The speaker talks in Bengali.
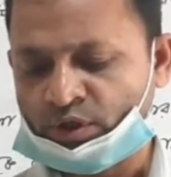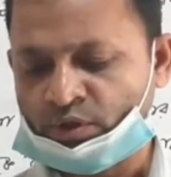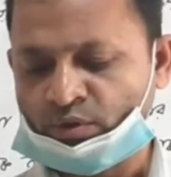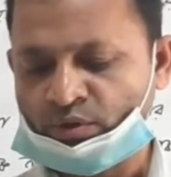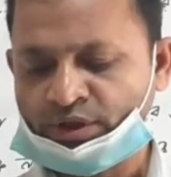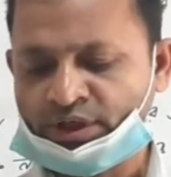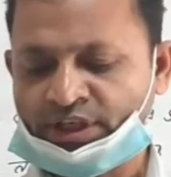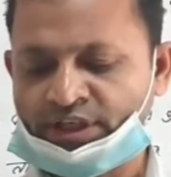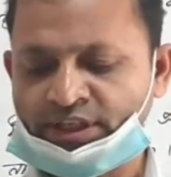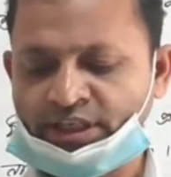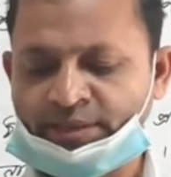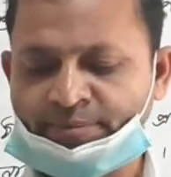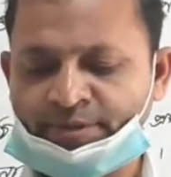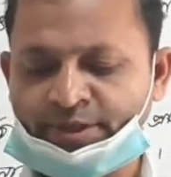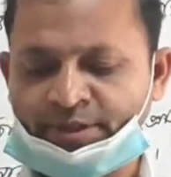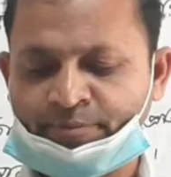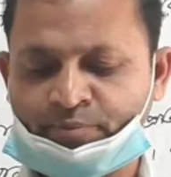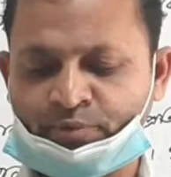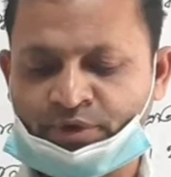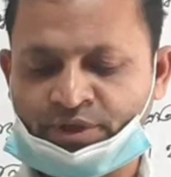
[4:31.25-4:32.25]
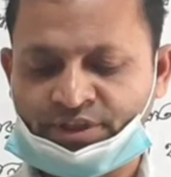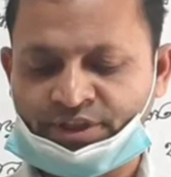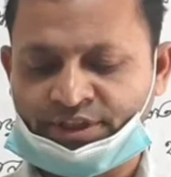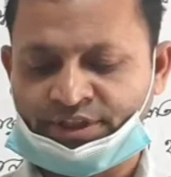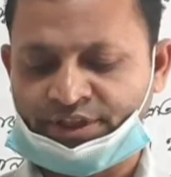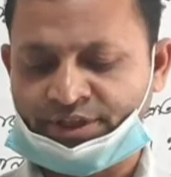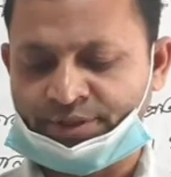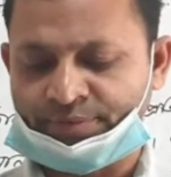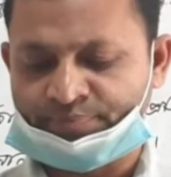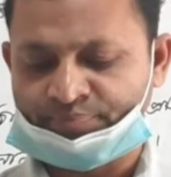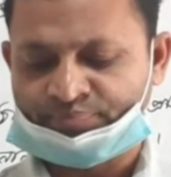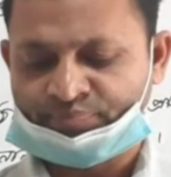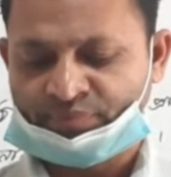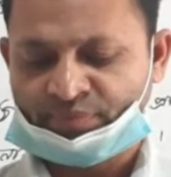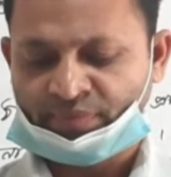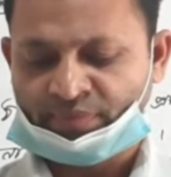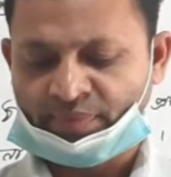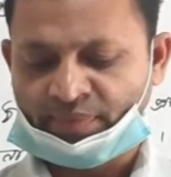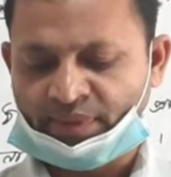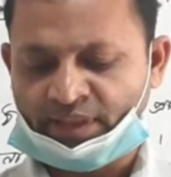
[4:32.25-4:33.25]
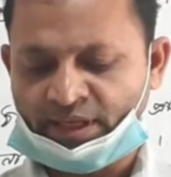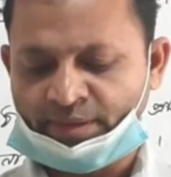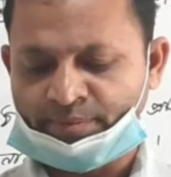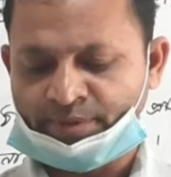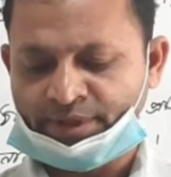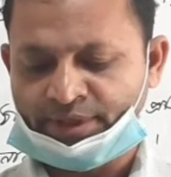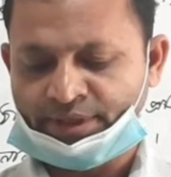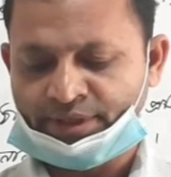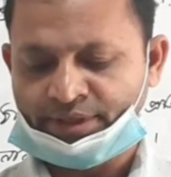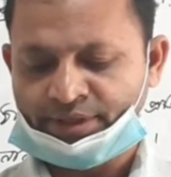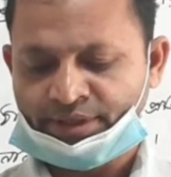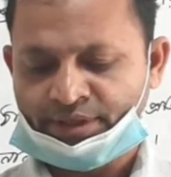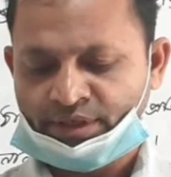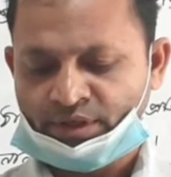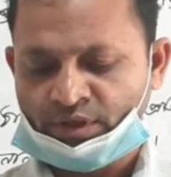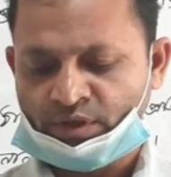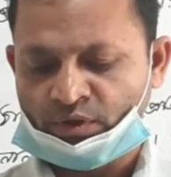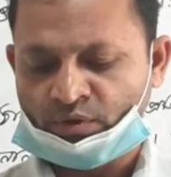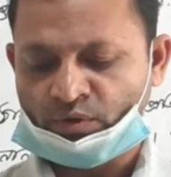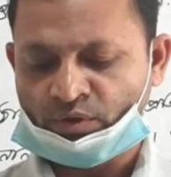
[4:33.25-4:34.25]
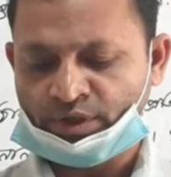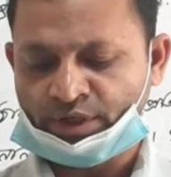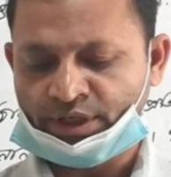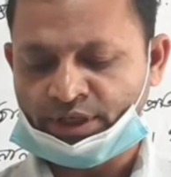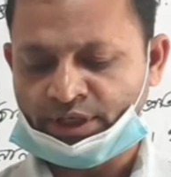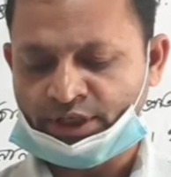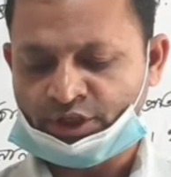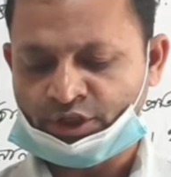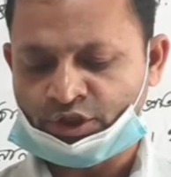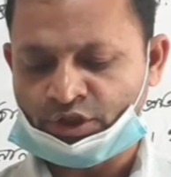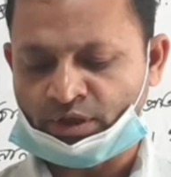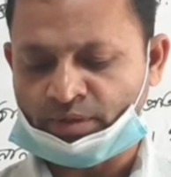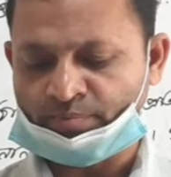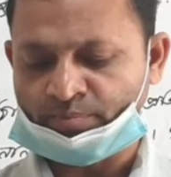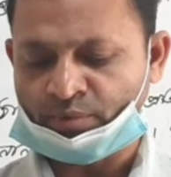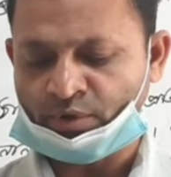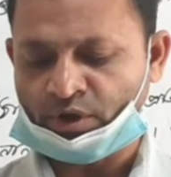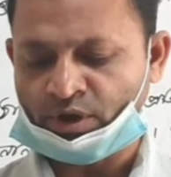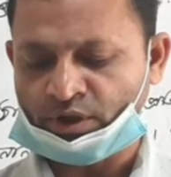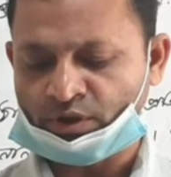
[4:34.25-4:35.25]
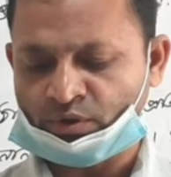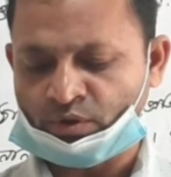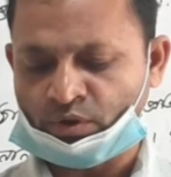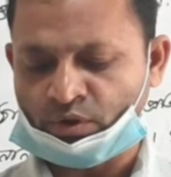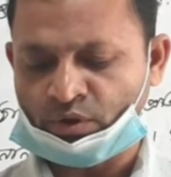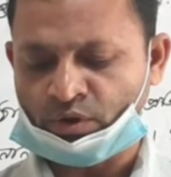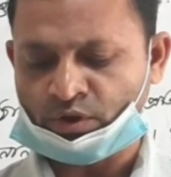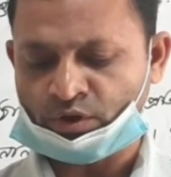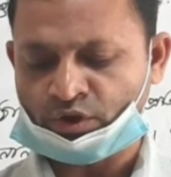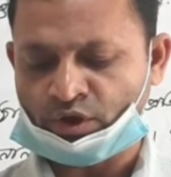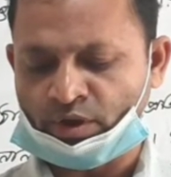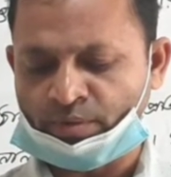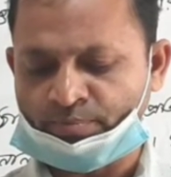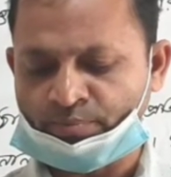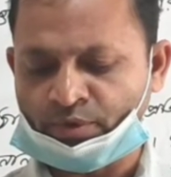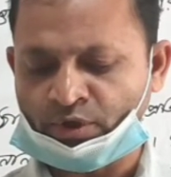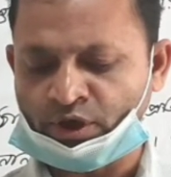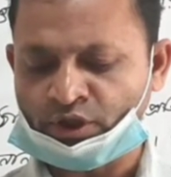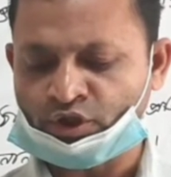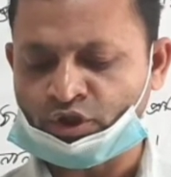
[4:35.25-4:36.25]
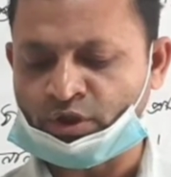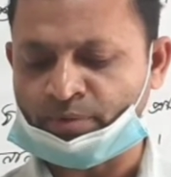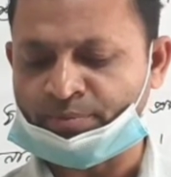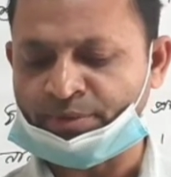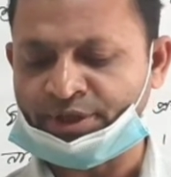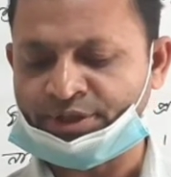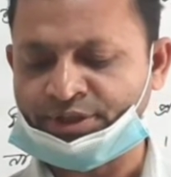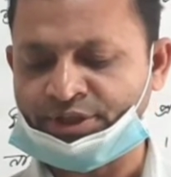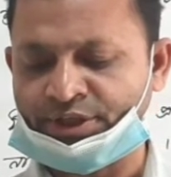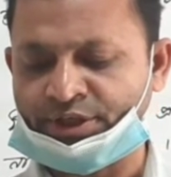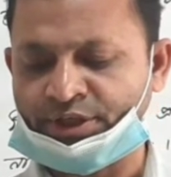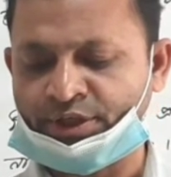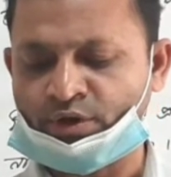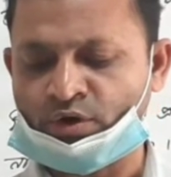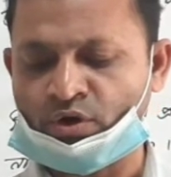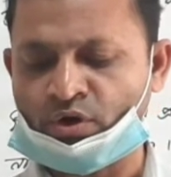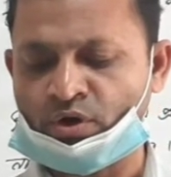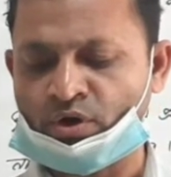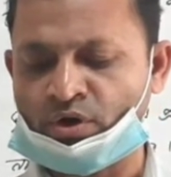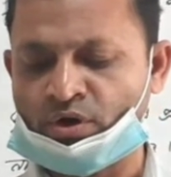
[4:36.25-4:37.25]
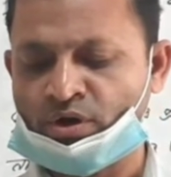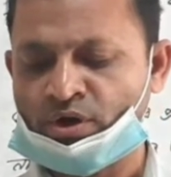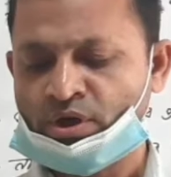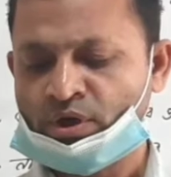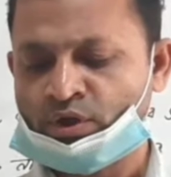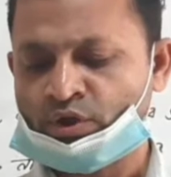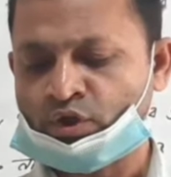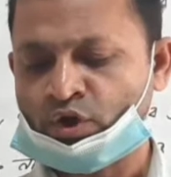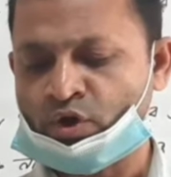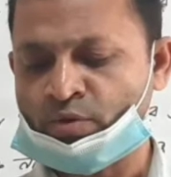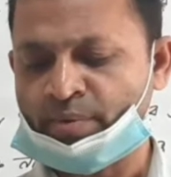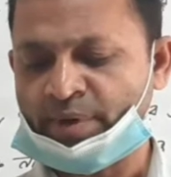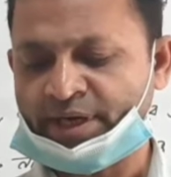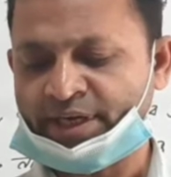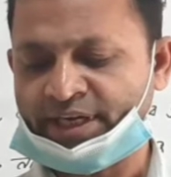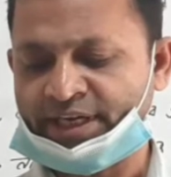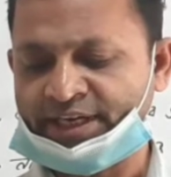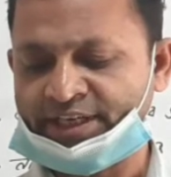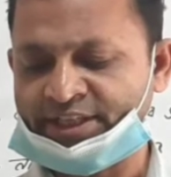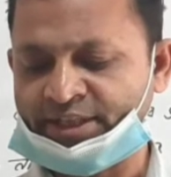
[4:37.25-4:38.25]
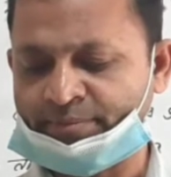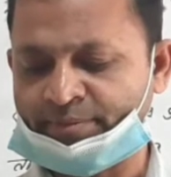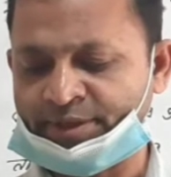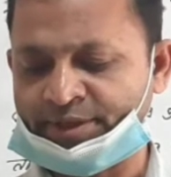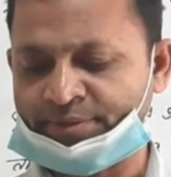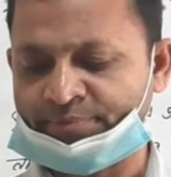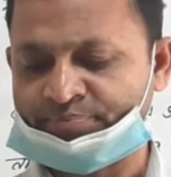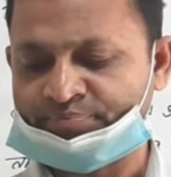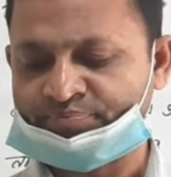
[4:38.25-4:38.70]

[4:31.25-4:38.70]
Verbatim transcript: লক্ষ্মী দেবীর পরিচিতি দেবী লক্ষ্মী সম্পদ ও সম্পদ সমৃদ্ধি ও সৌভাগ্যের দেবী